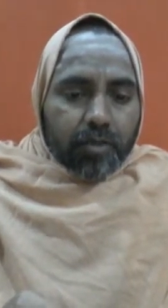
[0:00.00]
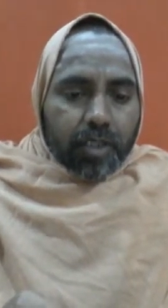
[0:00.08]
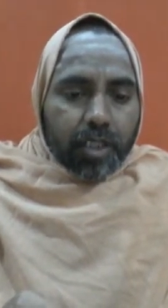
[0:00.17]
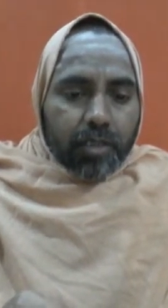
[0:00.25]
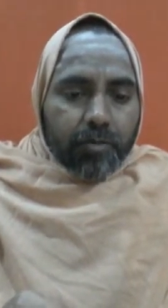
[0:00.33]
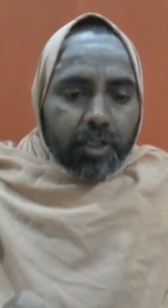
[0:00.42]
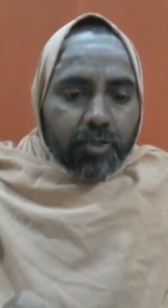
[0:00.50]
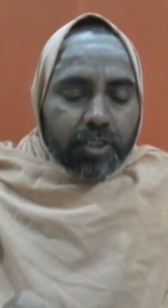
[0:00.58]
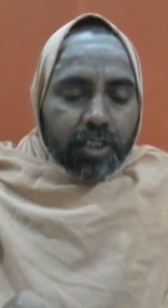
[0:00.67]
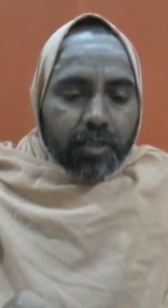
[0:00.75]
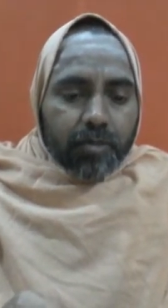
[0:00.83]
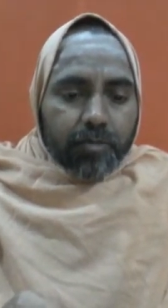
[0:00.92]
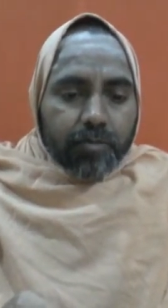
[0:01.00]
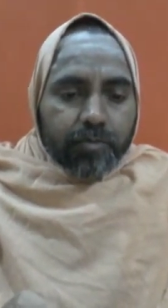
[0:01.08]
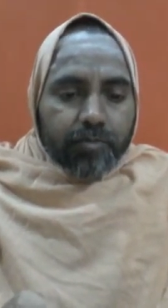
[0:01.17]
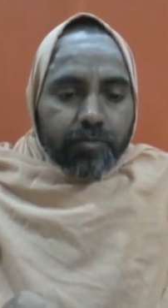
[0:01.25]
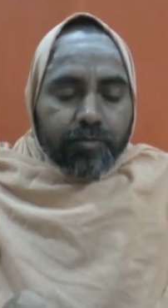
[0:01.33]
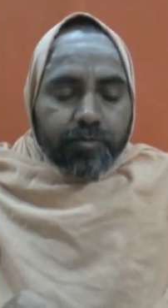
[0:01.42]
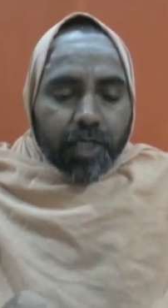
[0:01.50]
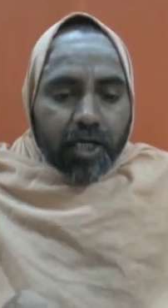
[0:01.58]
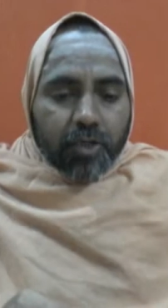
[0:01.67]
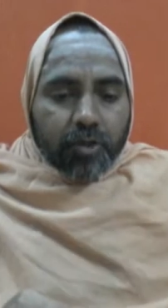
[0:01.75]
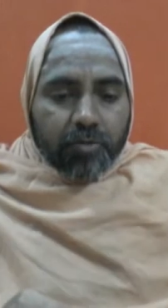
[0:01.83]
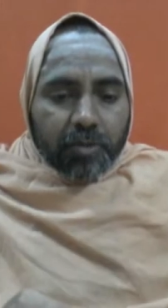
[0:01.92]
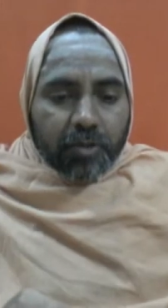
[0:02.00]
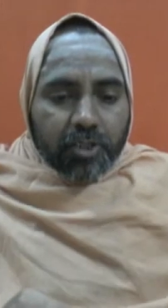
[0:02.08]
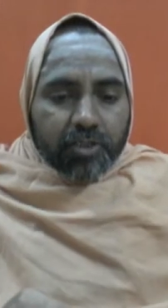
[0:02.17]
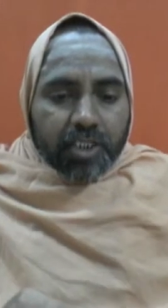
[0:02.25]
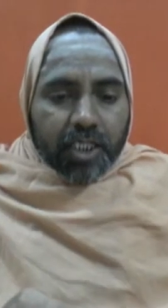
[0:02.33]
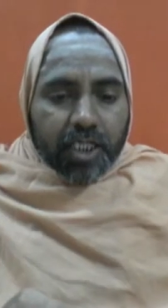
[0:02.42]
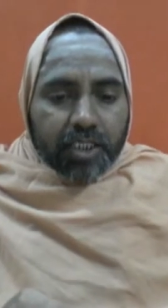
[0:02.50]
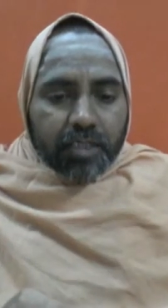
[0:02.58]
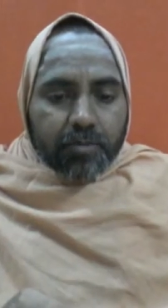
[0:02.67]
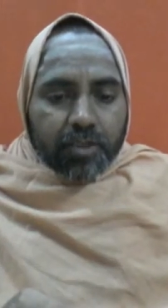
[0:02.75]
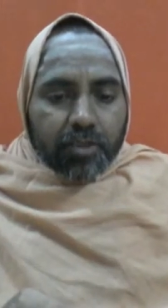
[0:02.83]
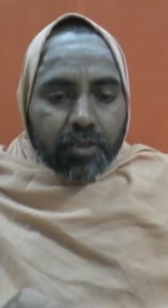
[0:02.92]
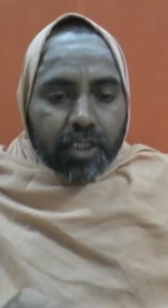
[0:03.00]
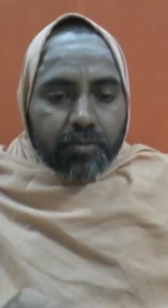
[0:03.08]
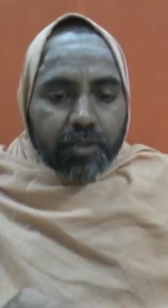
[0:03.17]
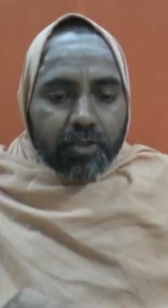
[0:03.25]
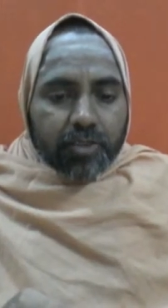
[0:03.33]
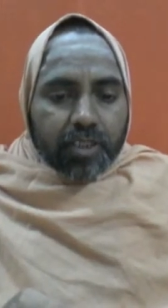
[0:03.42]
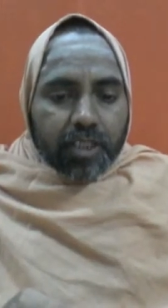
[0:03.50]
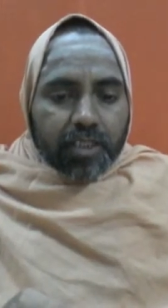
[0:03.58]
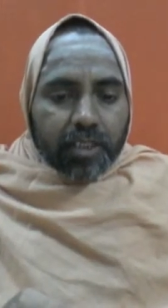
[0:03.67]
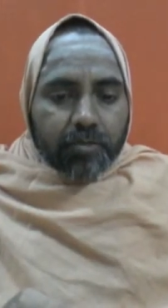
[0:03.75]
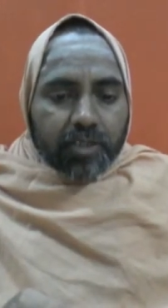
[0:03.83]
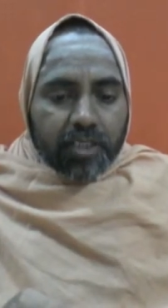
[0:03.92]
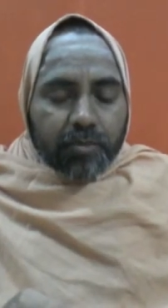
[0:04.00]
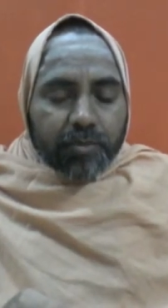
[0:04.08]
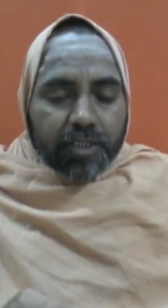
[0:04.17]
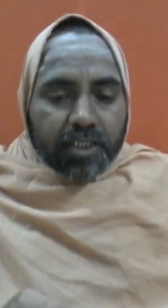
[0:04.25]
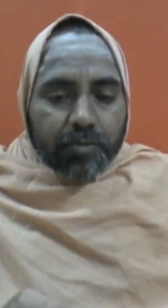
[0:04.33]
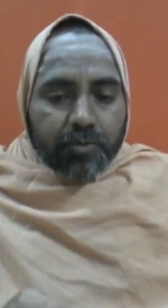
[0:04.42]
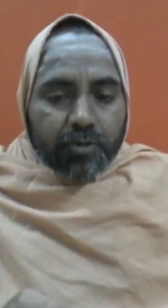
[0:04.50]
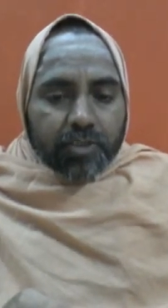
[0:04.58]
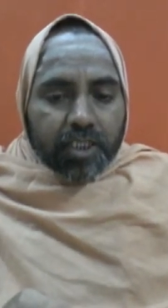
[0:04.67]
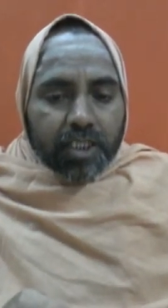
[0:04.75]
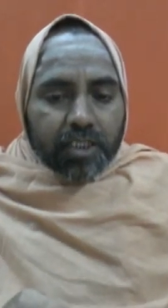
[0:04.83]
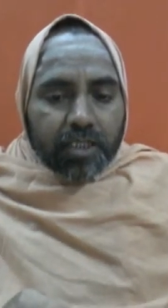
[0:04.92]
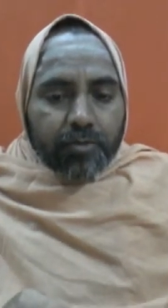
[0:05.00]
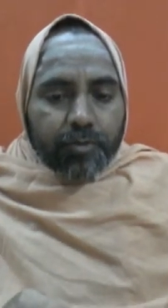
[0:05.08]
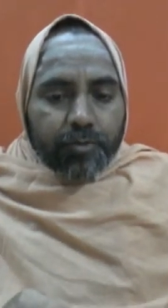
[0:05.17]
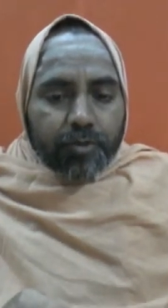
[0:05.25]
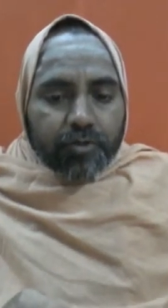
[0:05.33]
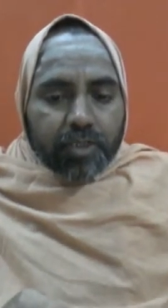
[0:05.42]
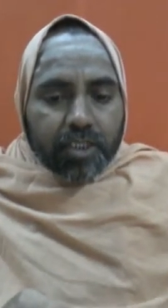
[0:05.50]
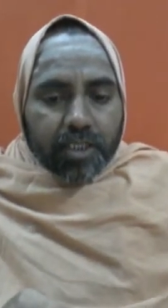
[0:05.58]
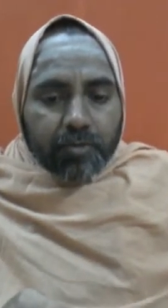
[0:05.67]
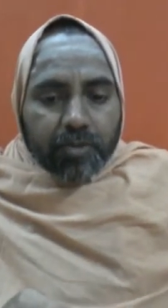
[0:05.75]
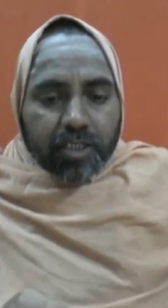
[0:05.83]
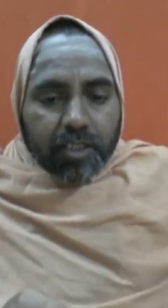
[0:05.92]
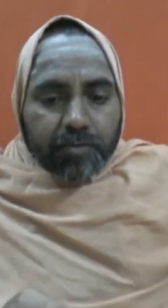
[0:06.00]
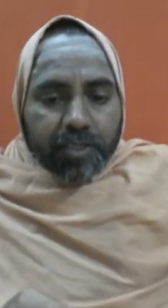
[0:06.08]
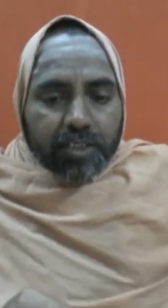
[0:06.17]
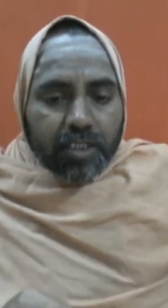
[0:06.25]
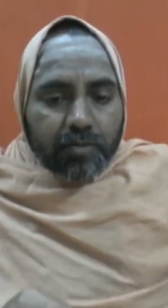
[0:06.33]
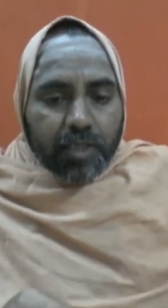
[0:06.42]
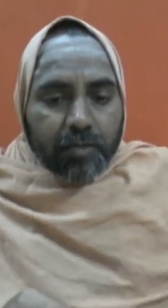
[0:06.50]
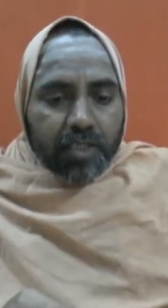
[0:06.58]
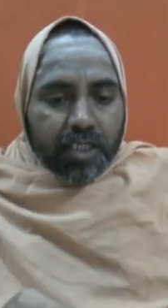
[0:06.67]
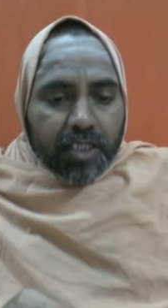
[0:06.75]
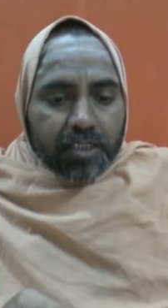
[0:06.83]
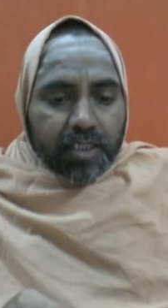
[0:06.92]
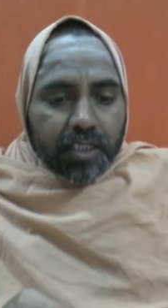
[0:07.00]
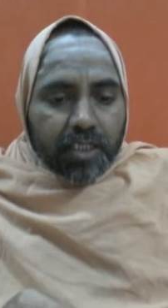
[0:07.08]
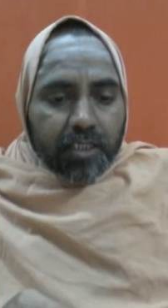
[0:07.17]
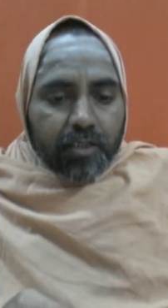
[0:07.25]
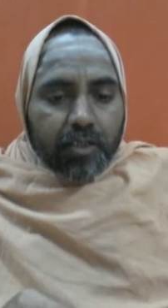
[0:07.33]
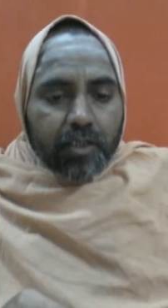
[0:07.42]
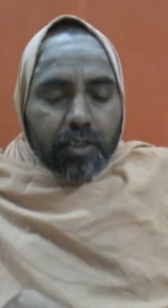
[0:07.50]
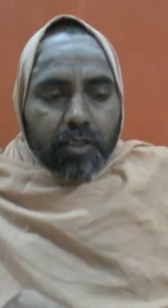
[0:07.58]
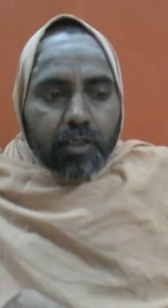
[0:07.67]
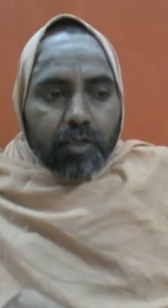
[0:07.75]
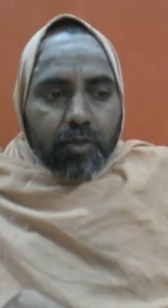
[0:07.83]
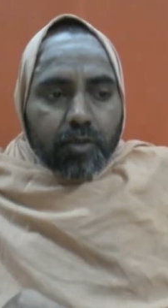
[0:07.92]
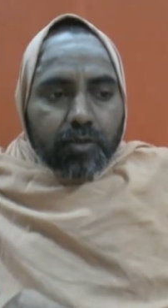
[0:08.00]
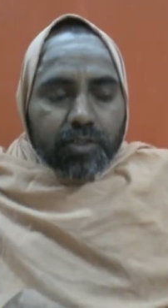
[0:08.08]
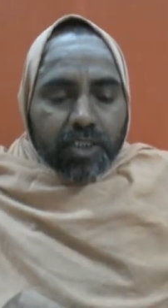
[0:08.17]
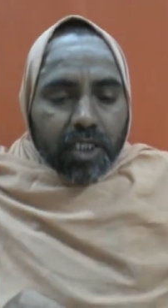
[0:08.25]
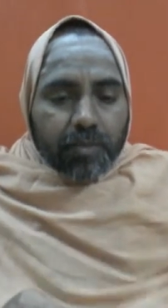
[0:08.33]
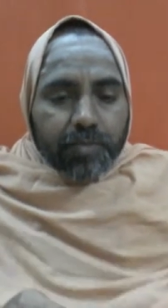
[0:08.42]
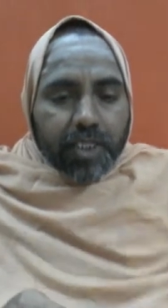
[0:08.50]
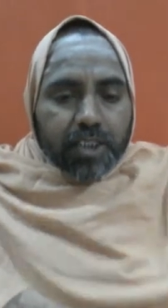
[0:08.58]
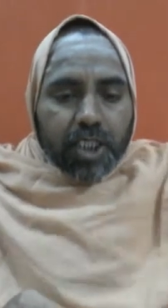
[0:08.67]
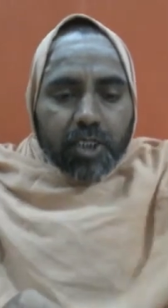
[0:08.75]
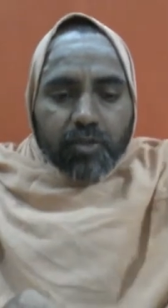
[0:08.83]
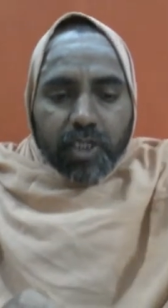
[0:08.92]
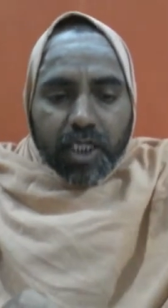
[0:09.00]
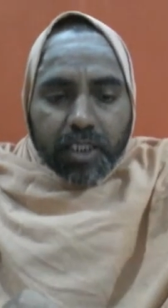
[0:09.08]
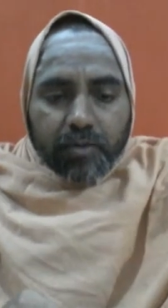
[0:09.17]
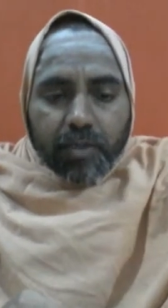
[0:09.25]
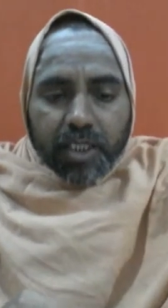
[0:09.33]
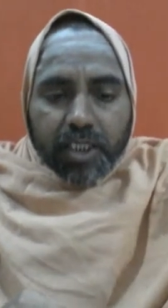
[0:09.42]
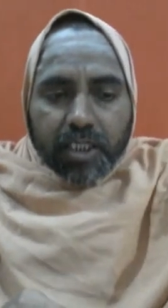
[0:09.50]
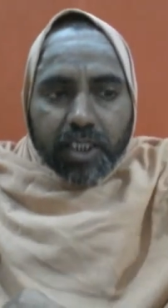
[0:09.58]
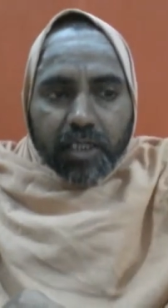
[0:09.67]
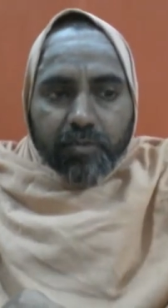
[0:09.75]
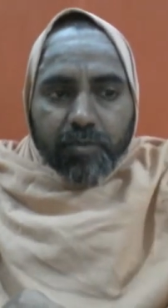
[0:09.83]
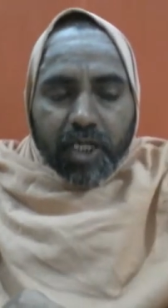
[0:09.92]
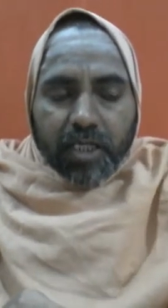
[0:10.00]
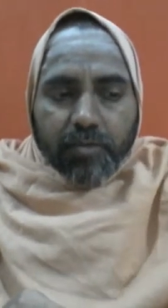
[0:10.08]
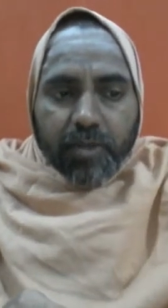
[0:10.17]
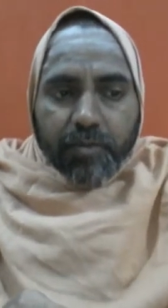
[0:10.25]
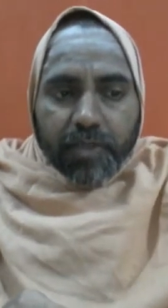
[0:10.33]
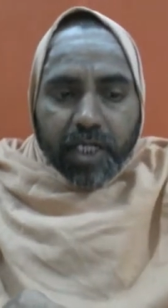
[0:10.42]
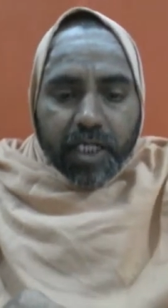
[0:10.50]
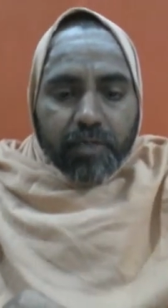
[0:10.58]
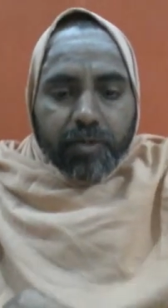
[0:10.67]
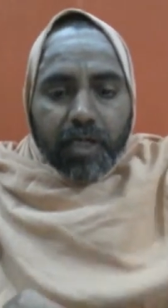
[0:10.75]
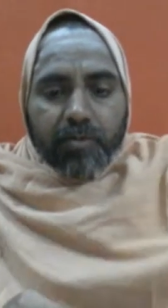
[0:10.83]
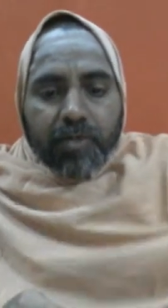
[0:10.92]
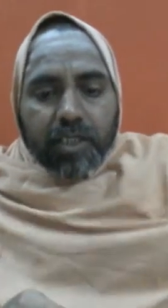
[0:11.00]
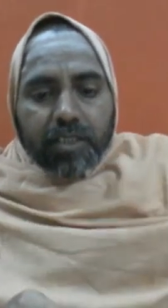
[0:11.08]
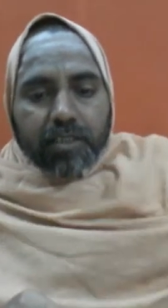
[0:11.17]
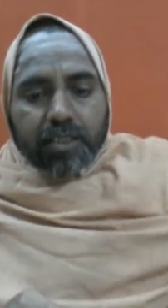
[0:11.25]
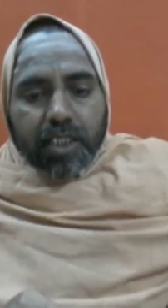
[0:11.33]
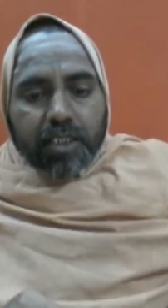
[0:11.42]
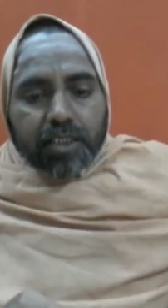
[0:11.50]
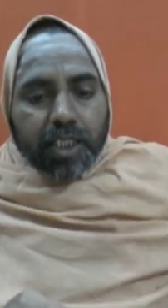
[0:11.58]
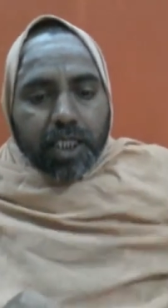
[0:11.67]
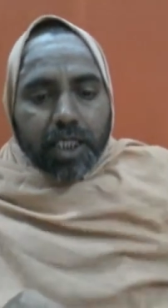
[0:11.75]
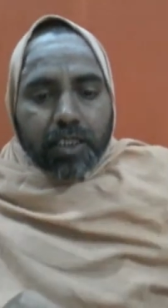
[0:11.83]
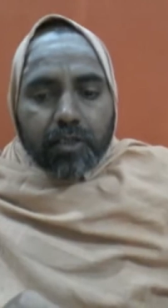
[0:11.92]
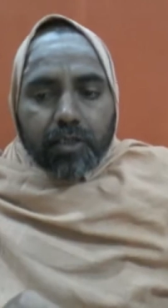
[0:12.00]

हाँ, मनुष्य प्राणियों में मनुष्य का जन्म दुर्लभ मनुष्य के जन्म की अपेक्षा पुरुष का जन्म पुरुष के जन्म की अपेक्षा ब्राह्मण का शरीर उसकी अपेक्षा जो है वैदिक धर्म मार्ग में परायण ब्राह्मण श्रेष्ठ है